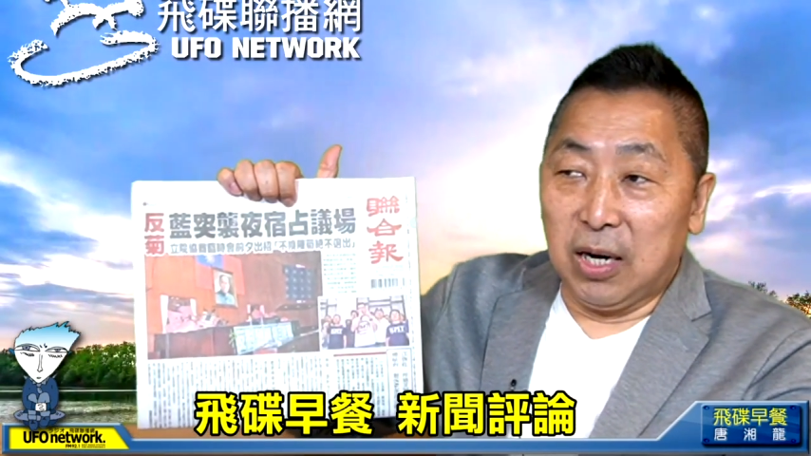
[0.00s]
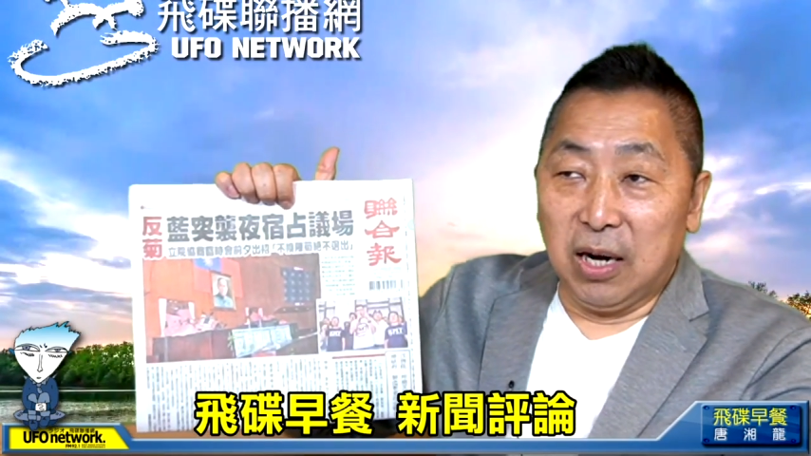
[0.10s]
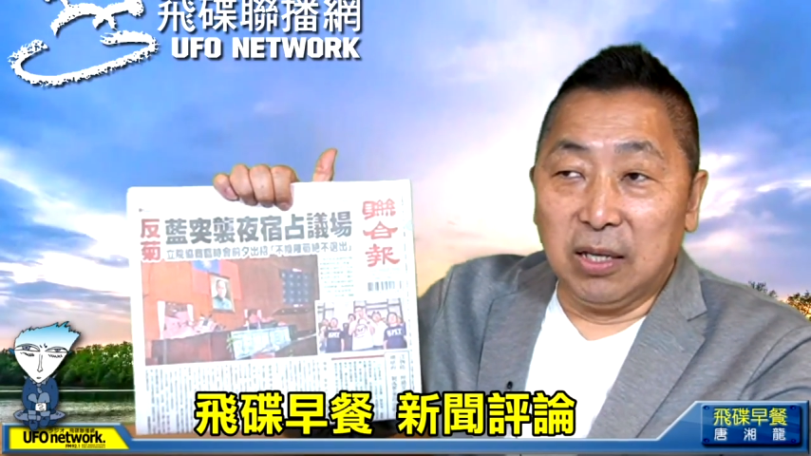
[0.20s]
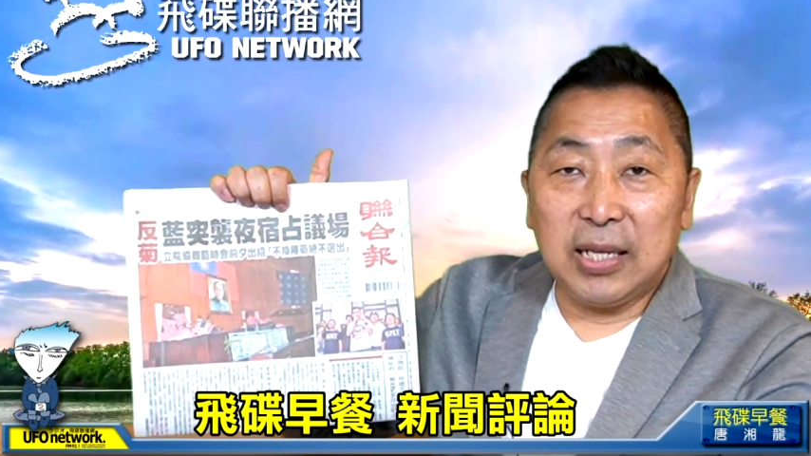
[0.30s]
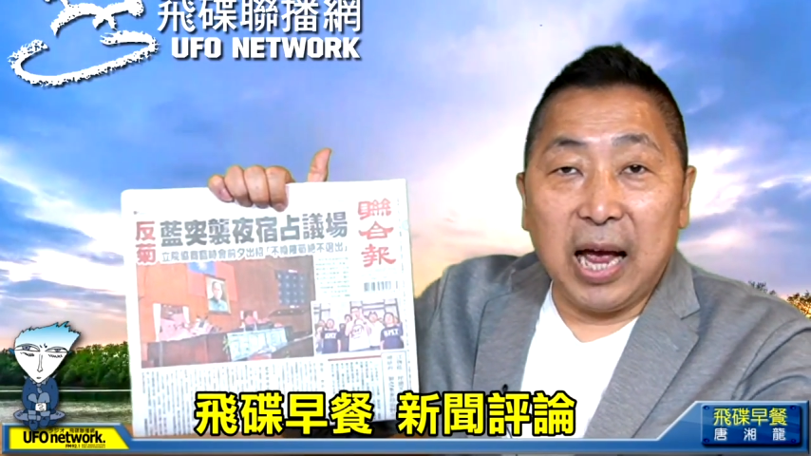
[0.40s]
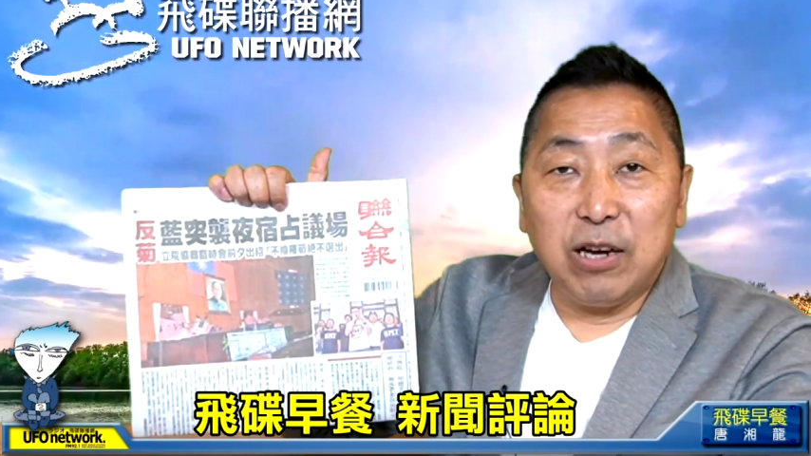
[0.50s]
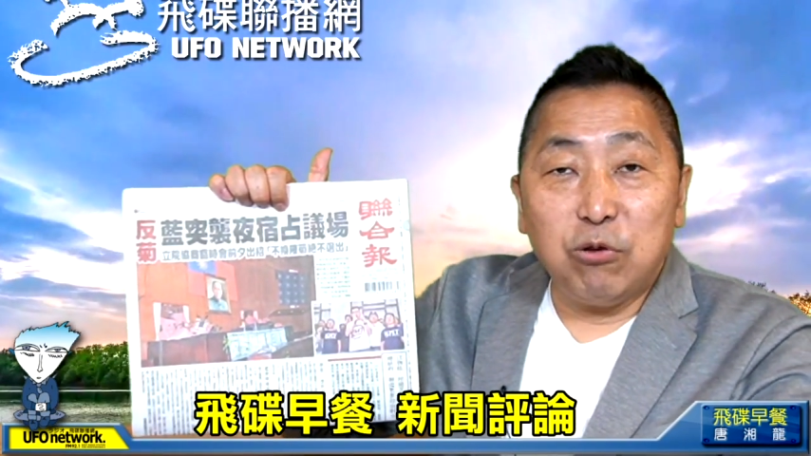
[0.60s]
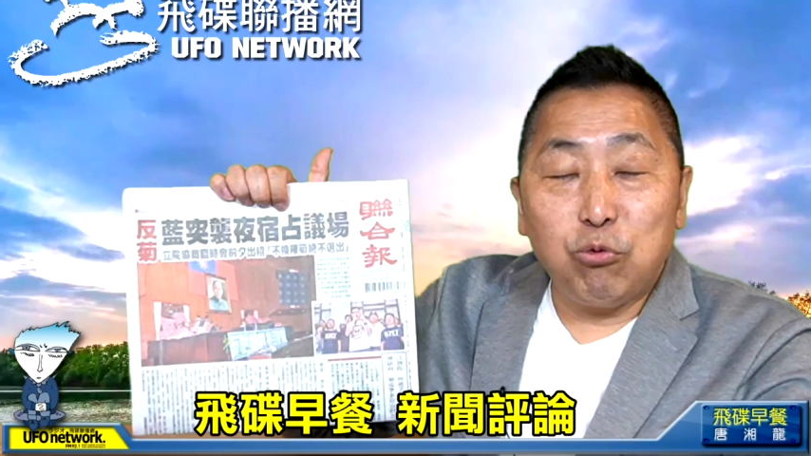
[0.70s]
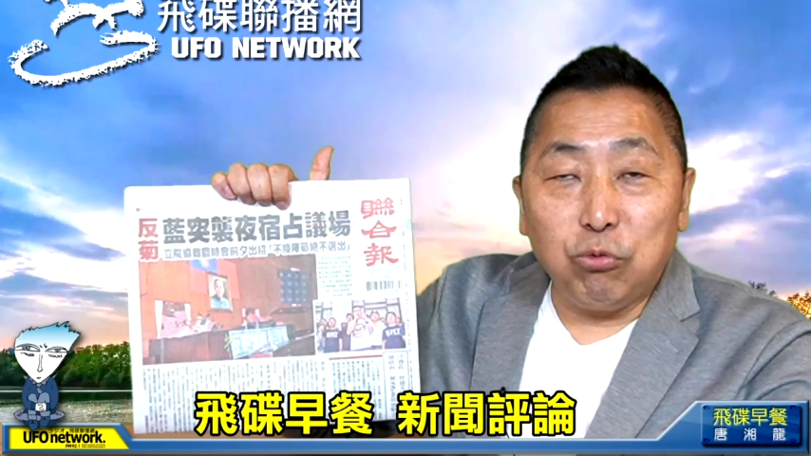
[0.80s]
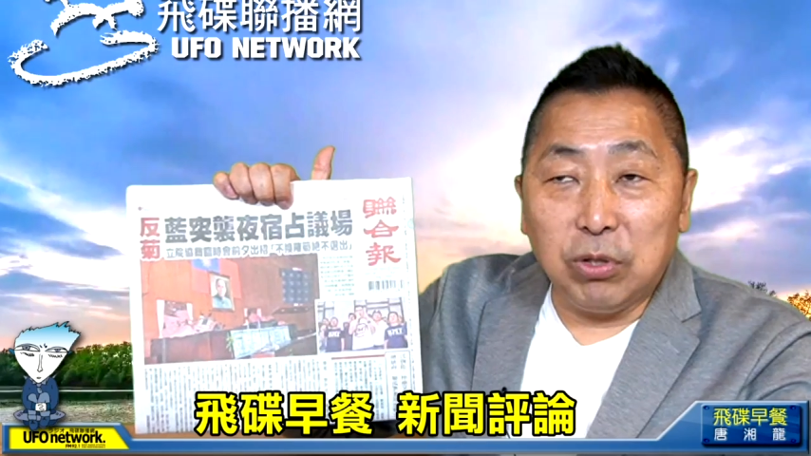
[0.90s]
横财
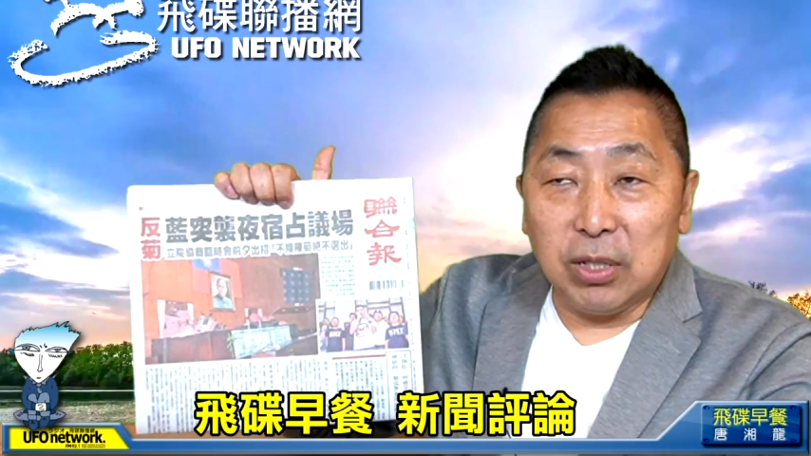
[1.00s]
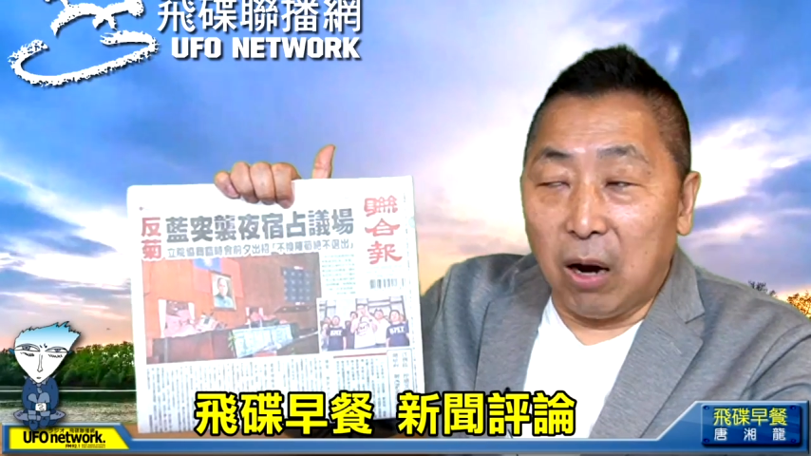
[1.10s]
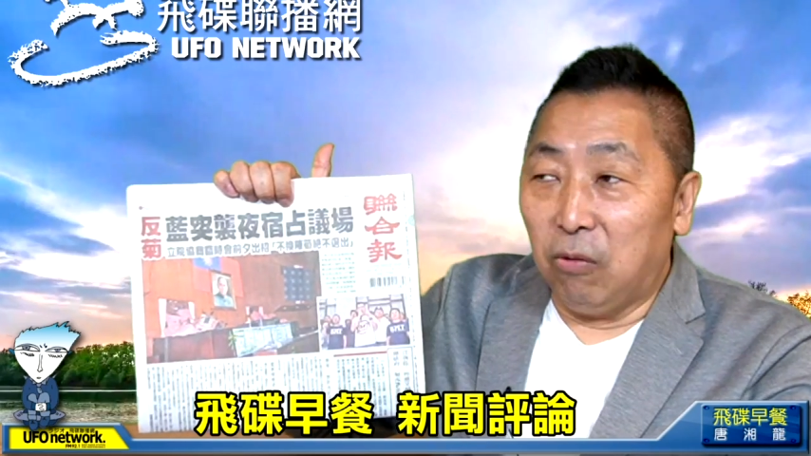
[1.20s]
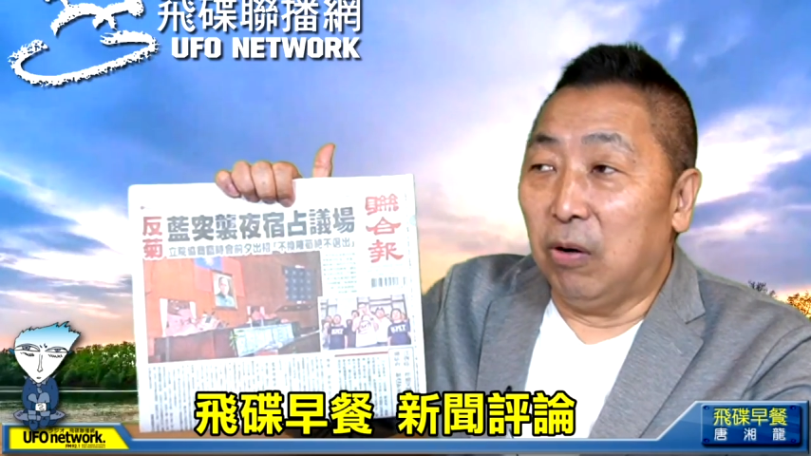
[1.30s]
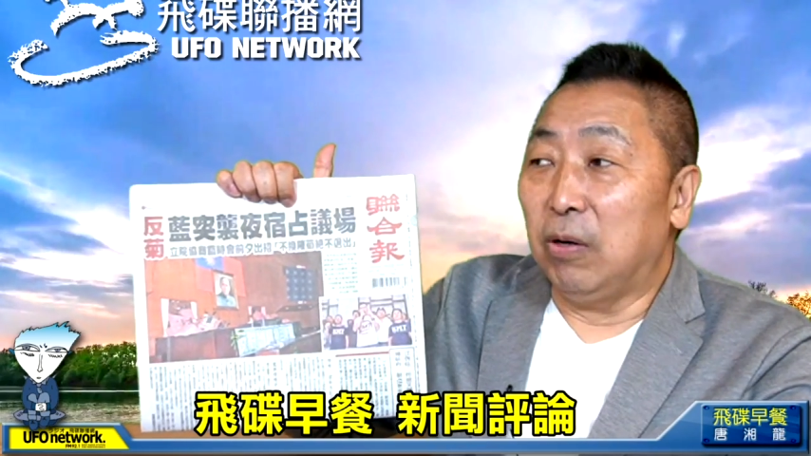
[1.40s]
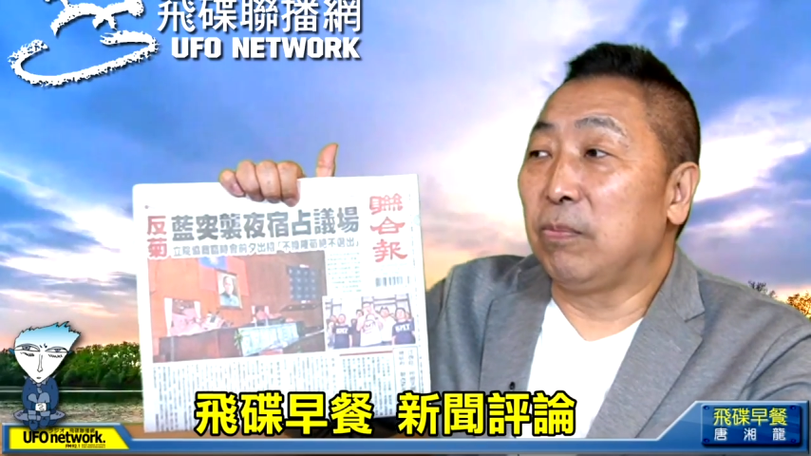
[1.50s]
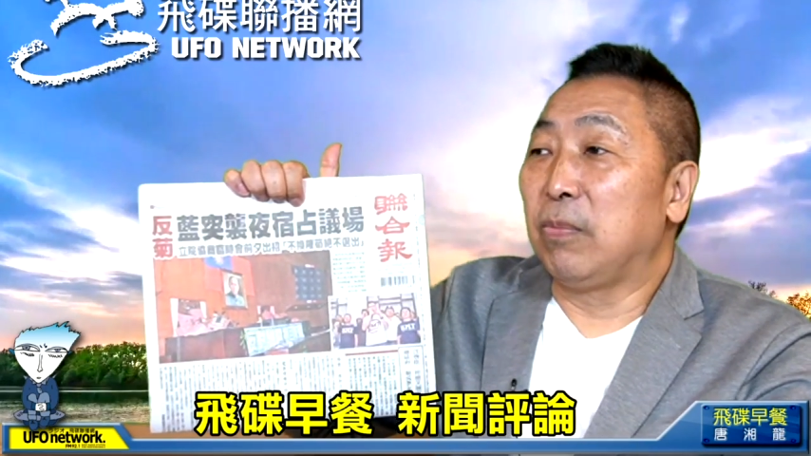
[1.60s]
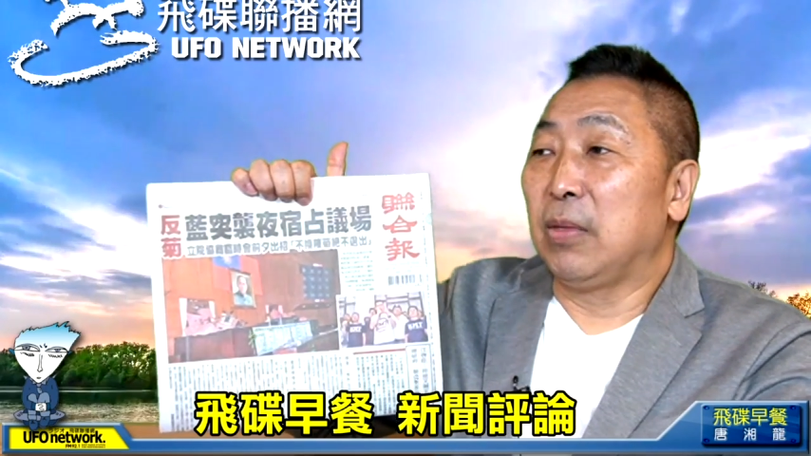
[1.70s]
入灶啊。